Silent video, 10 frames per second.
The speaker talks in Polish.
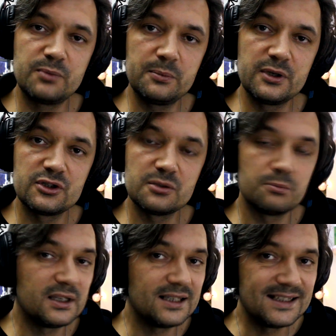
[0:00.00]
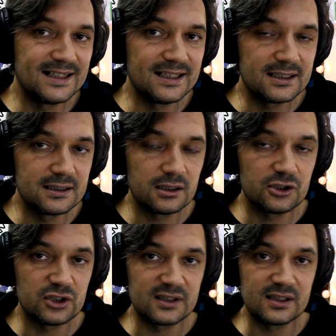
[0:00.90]
papież Benedykt
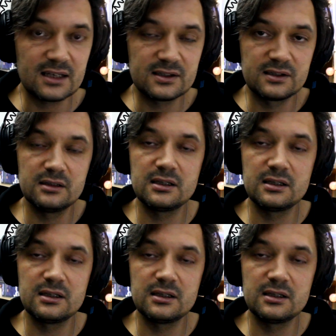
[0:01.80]
XVI,